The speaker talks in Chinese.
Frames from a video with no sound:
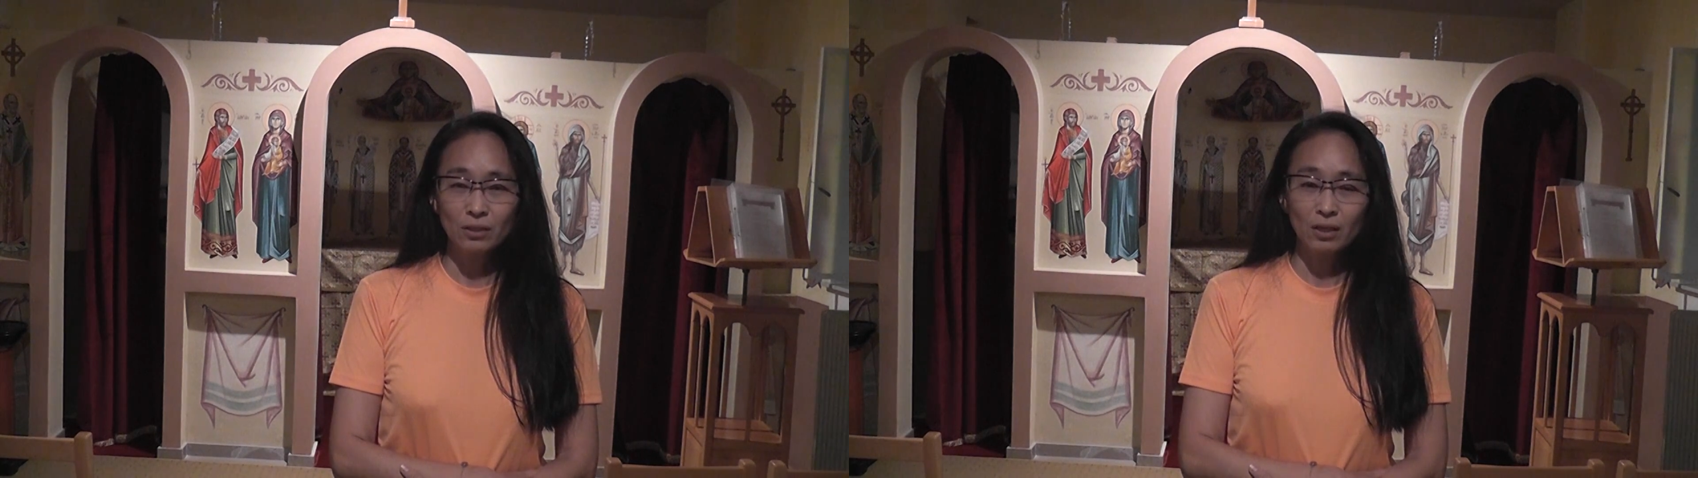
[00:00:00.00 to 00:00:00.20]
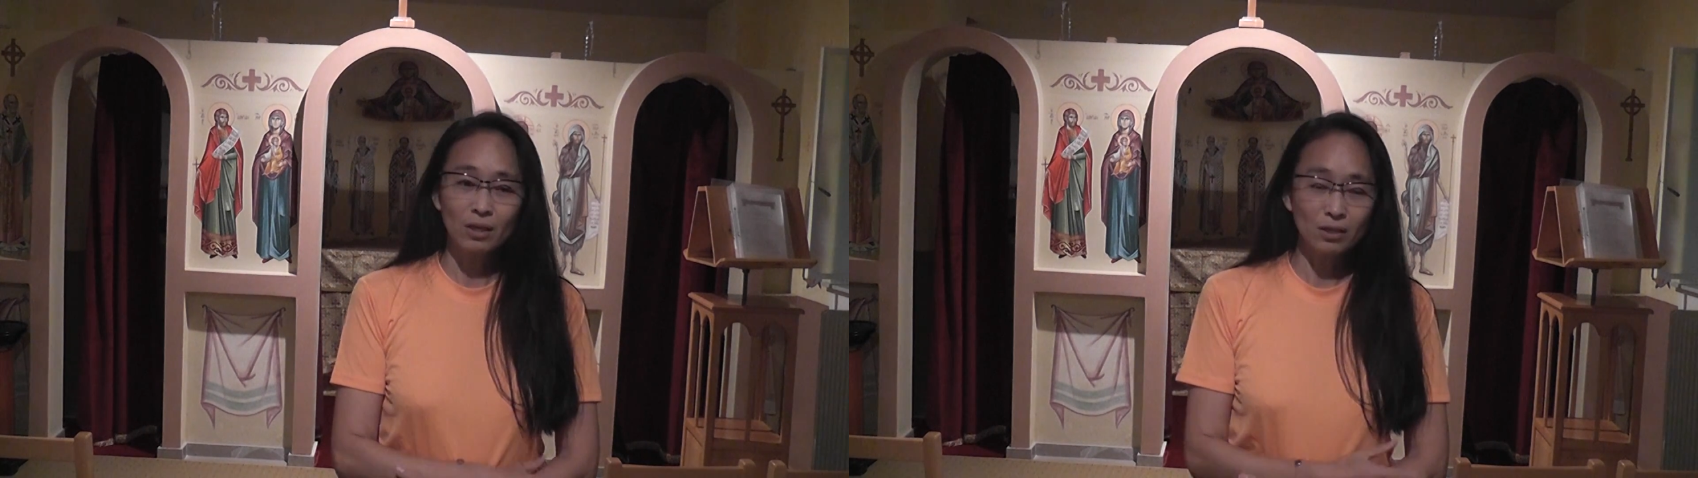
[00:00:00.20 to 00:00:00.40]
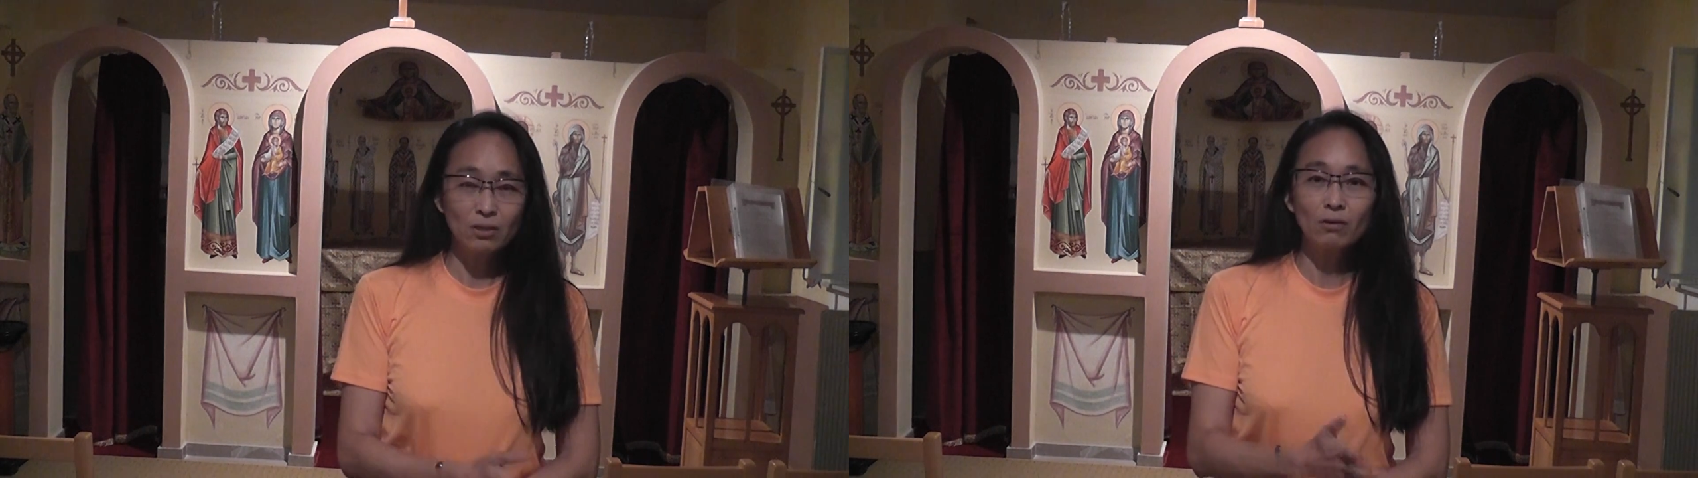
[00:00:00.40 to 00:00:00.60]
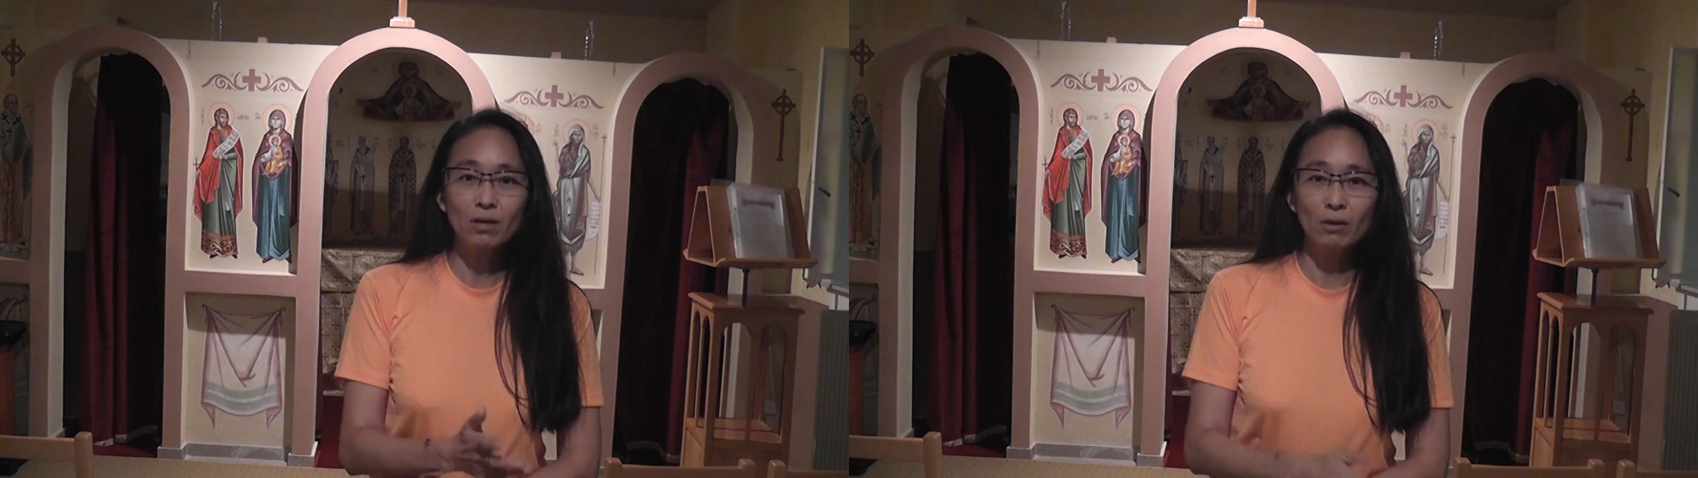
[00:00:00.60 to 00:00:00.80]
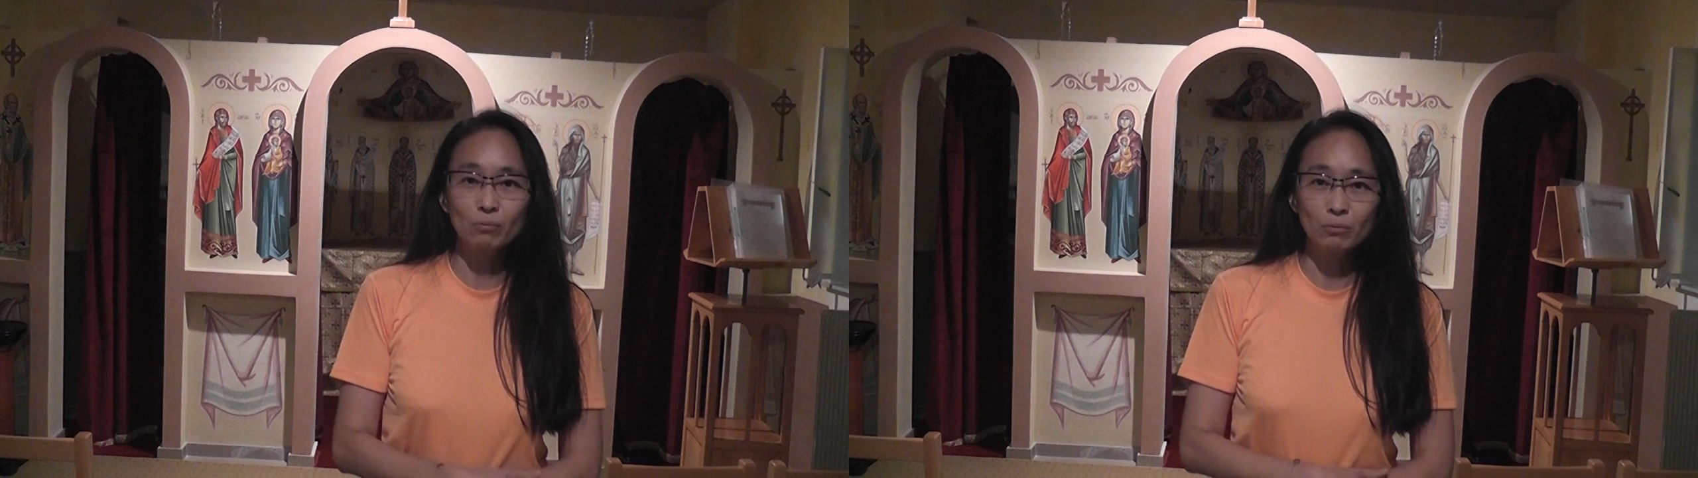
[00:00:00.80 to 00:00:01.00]
可有
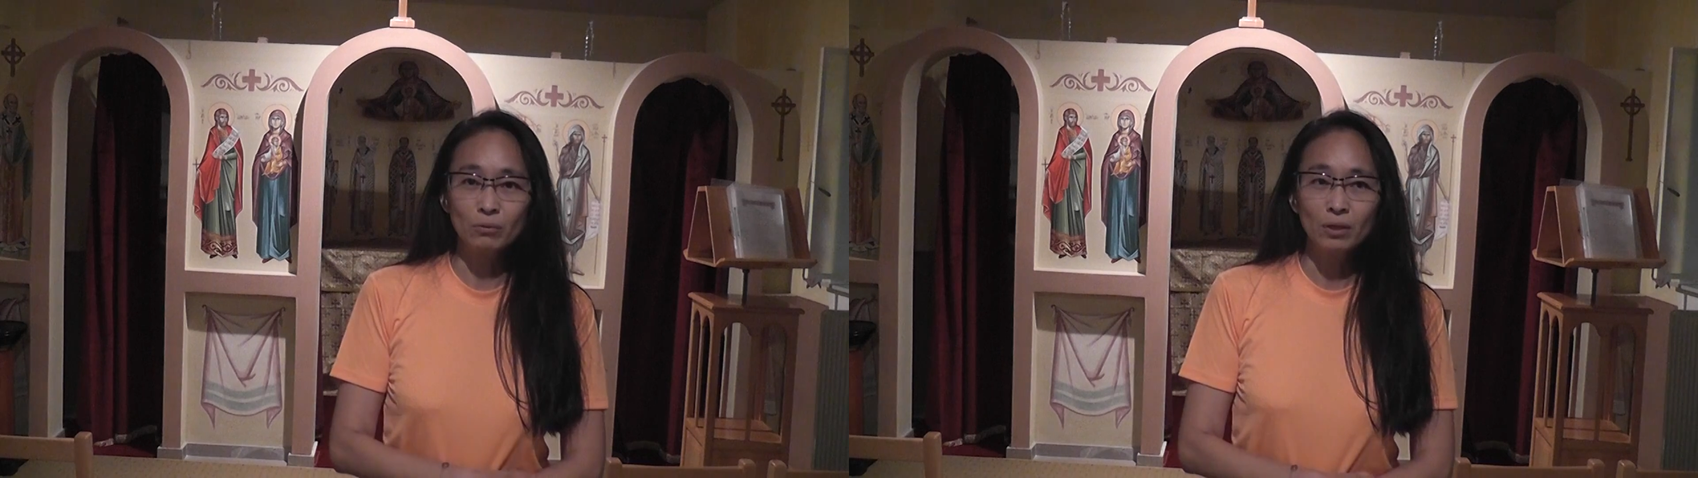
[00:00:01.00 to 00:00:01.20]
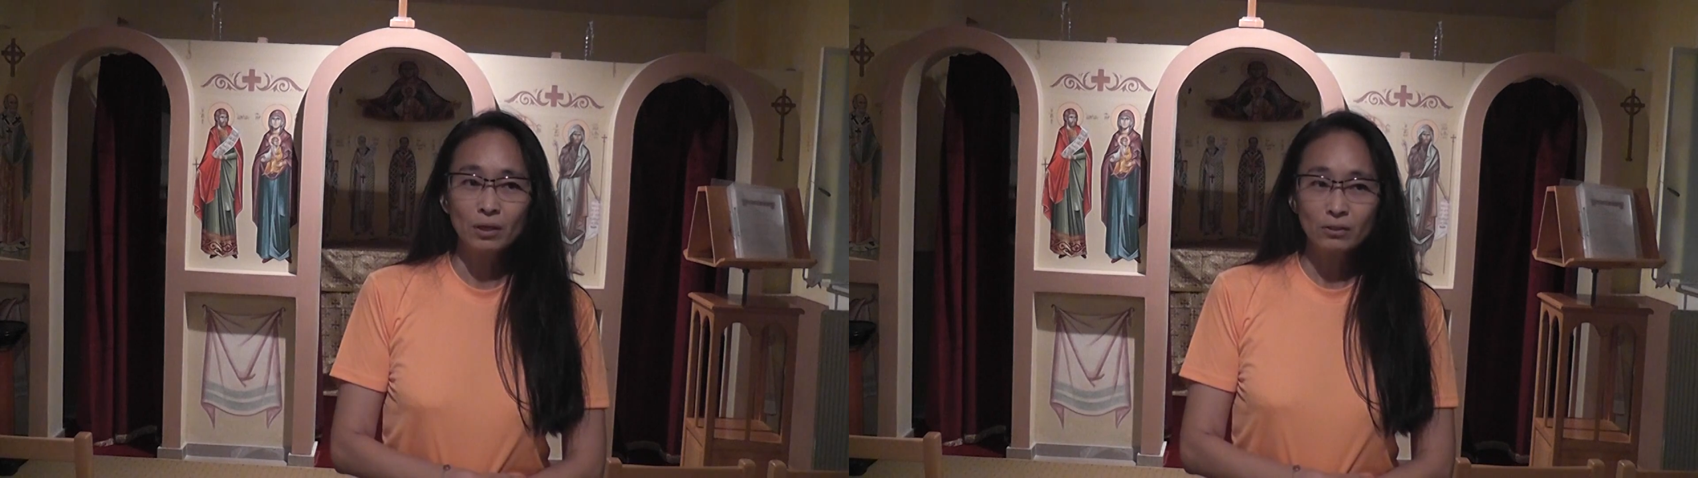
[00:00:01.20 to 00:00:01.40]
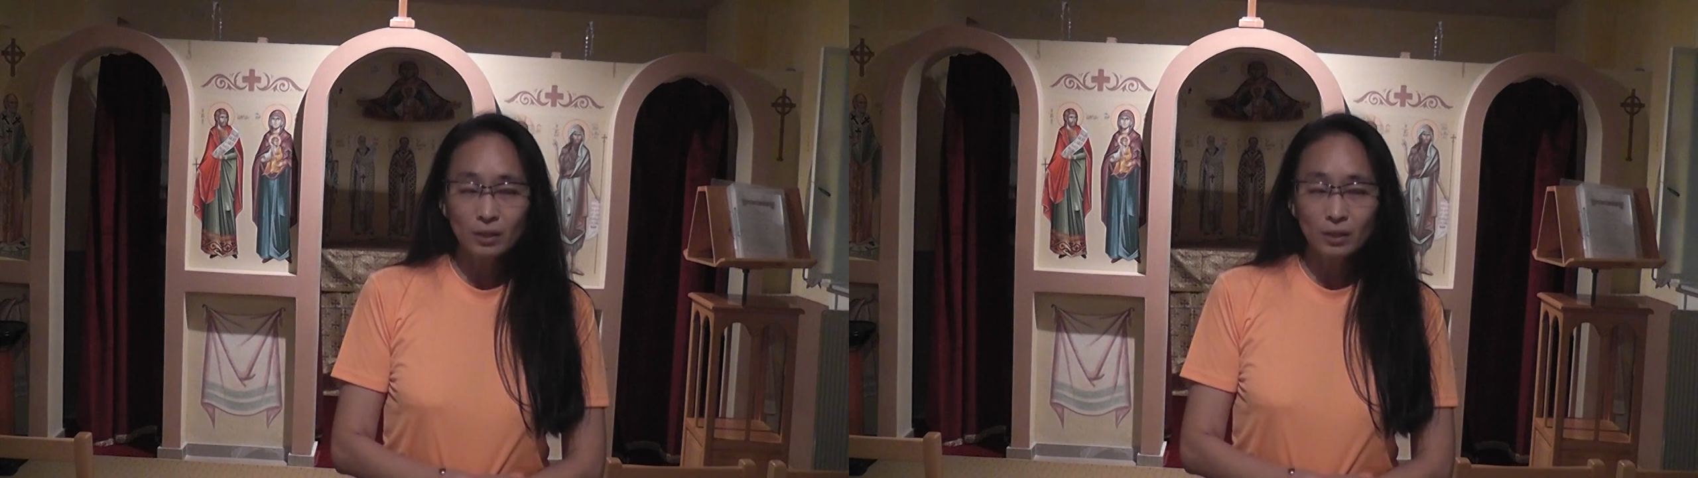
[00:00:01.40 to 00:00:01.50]
可无。所